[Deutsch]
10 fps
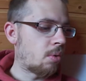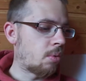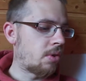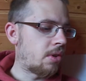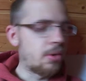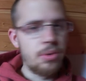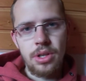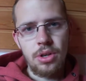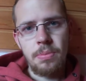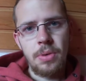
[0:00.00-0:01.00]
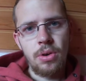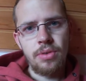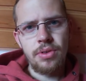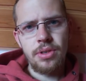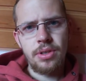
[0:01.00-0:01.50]
und natürlich auch mal
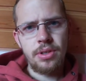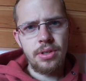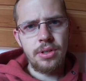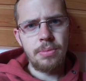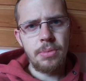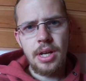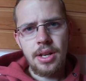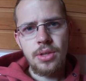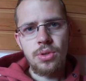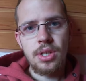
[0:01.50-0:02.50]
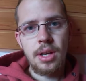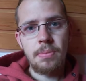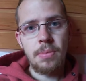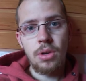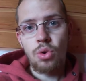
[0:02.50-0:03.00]
häufig äh, mit anderen
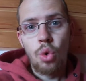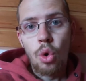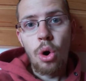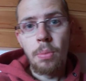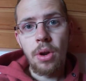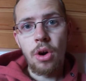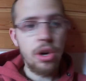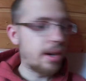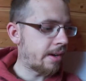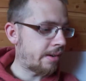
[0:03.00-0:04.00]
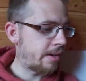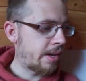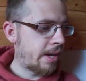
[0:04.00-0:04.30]
zusammen, mal Koop oder online.